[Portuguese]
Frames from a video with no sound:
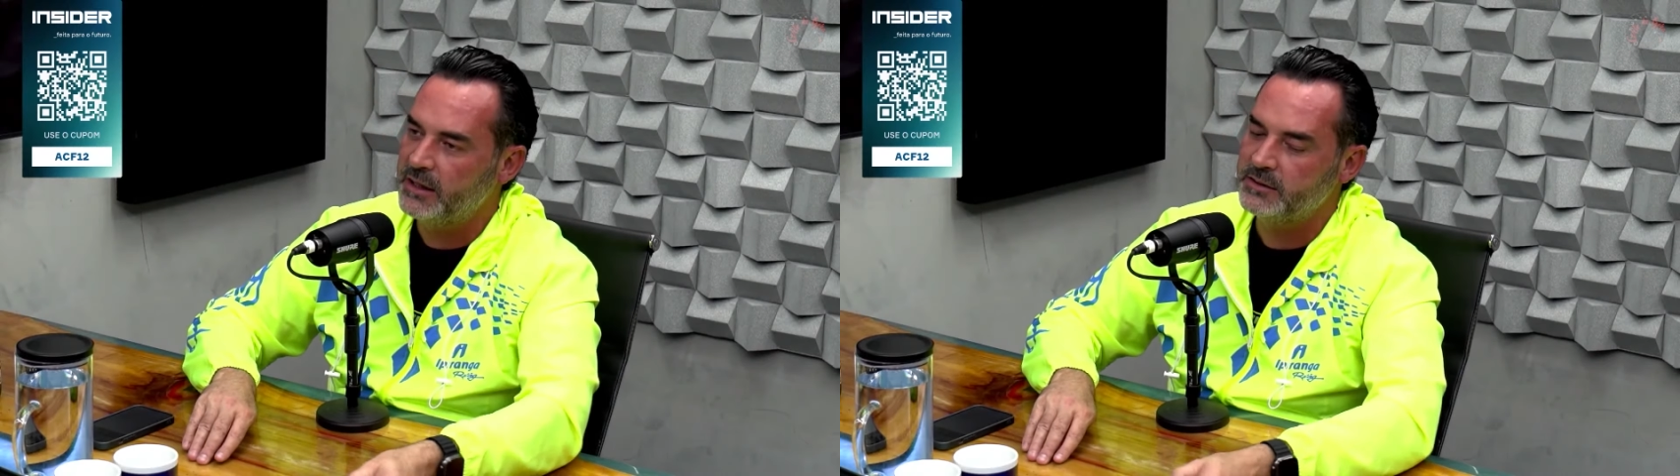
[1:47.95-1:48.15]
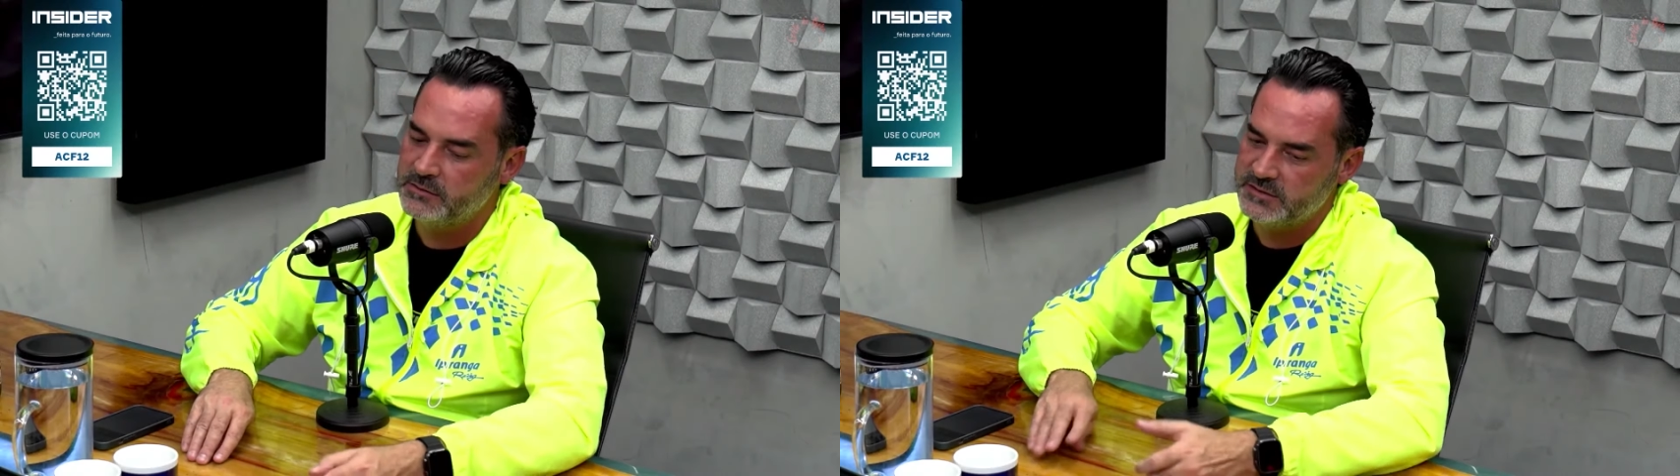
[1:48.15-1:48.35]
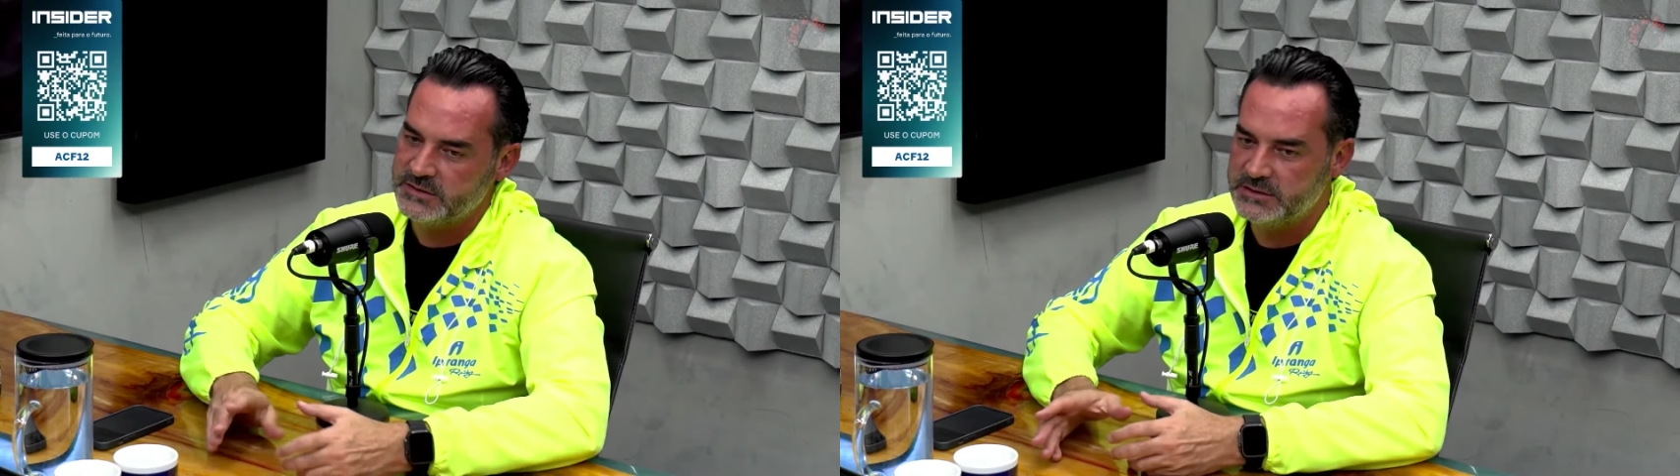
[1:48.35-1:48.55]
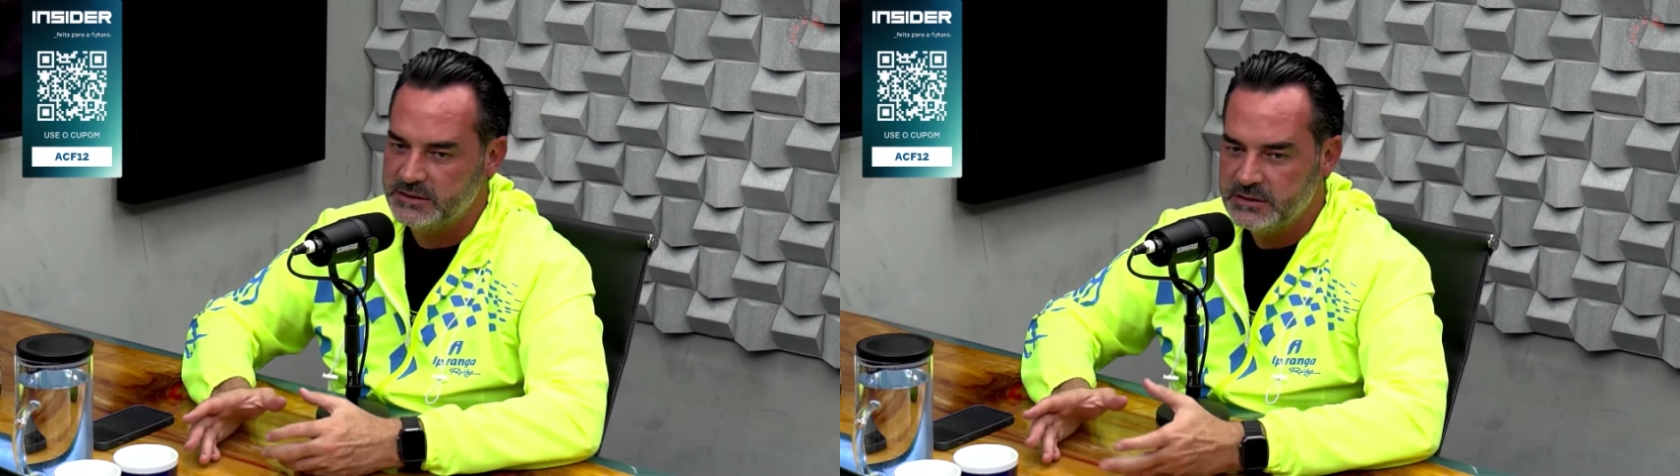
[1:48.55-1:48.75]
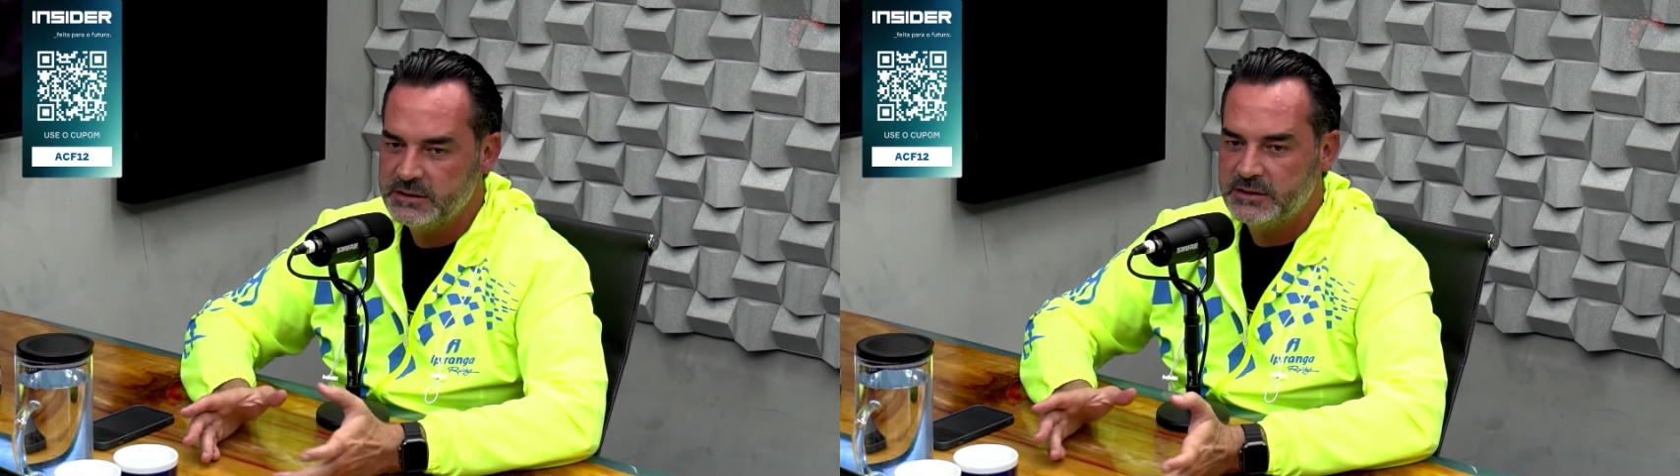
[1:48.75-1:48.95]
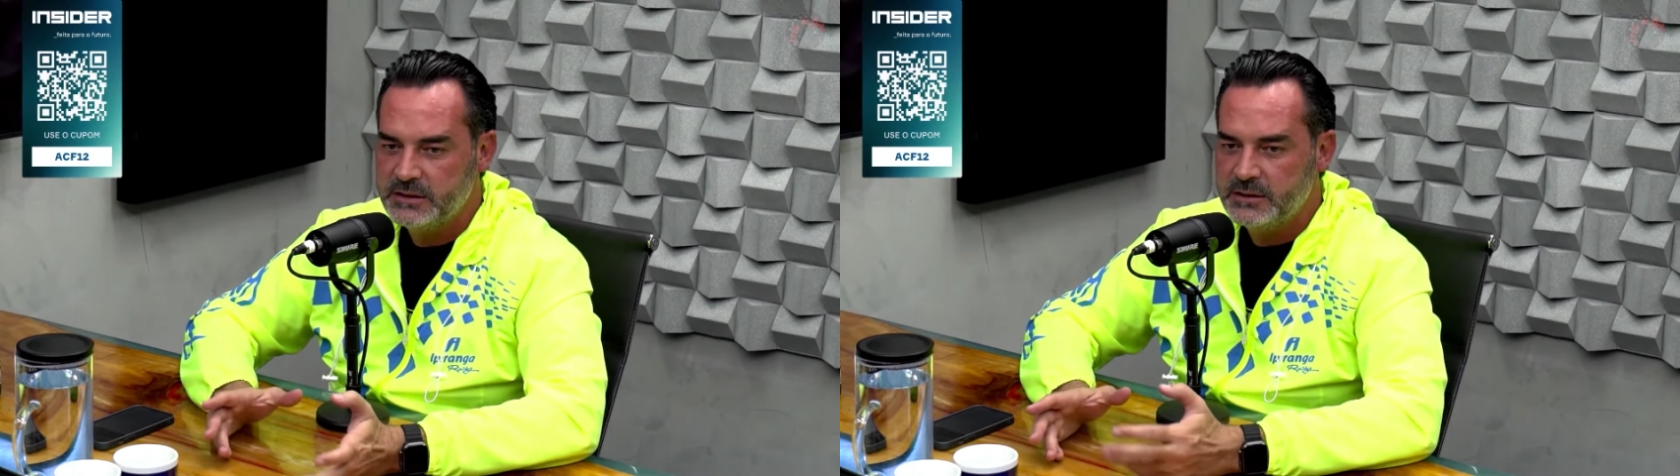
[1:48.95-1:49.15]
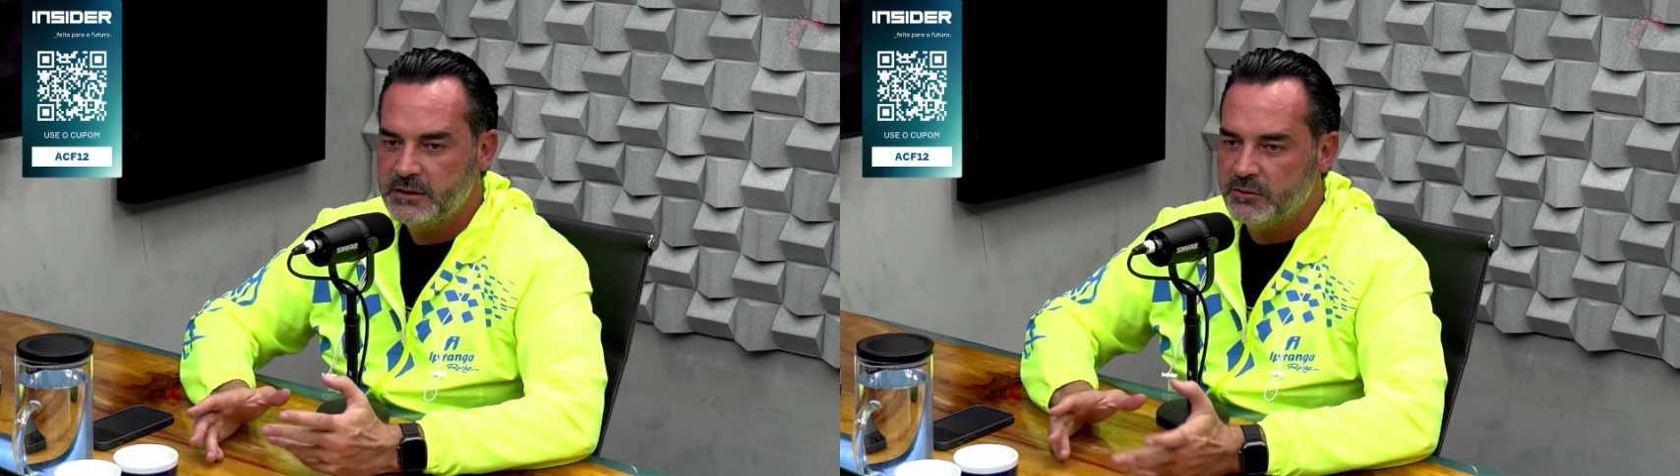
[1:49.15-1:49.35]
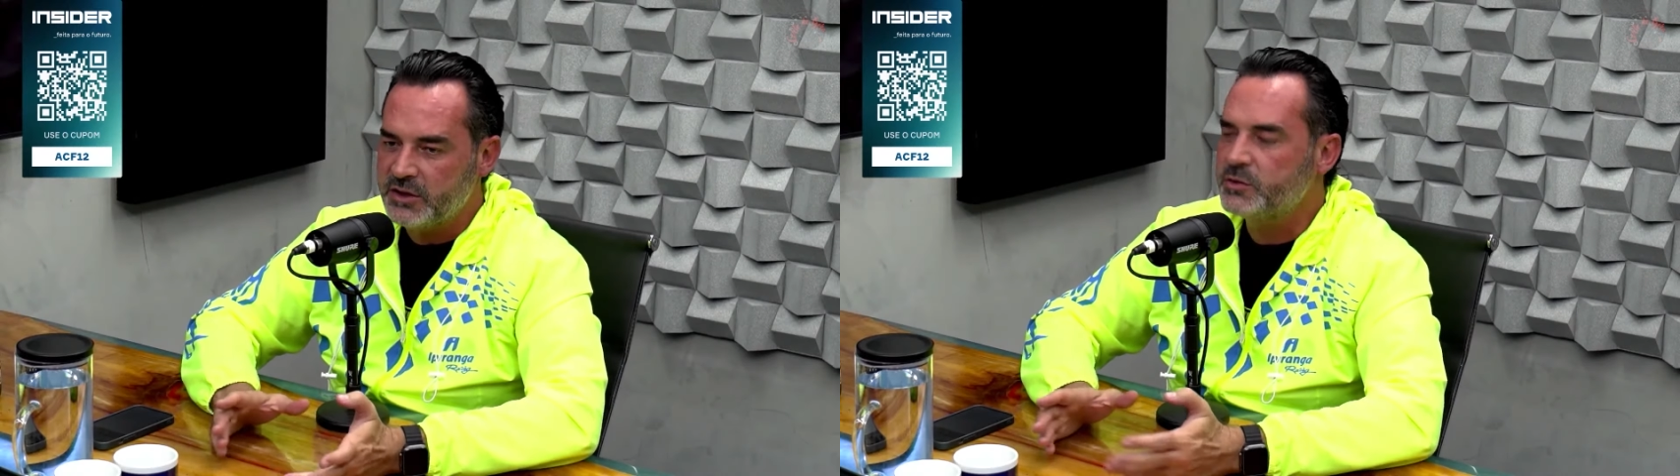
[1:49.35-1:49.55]
Então, assim,
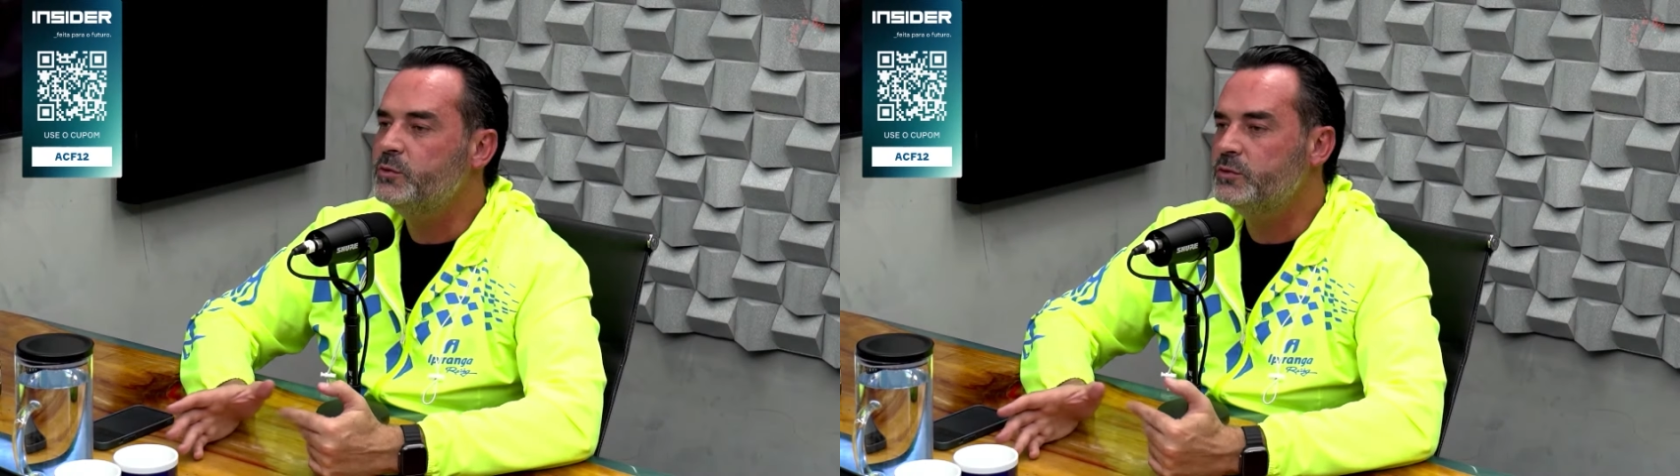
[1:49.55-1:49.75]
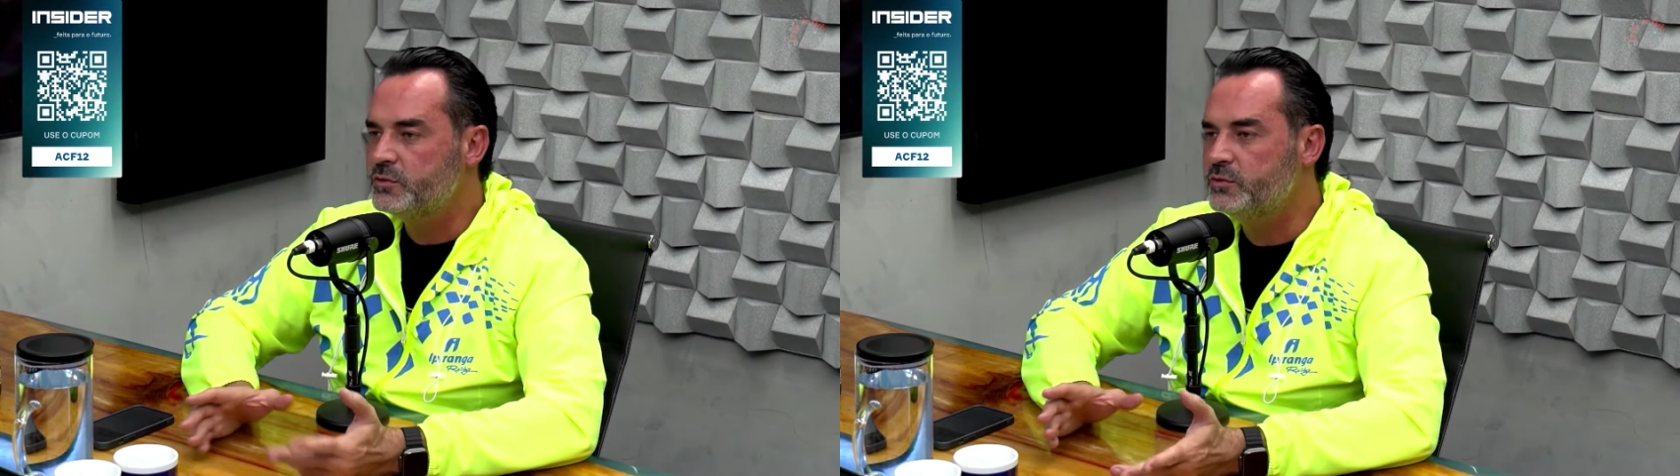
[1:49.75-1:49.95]
eu acho muito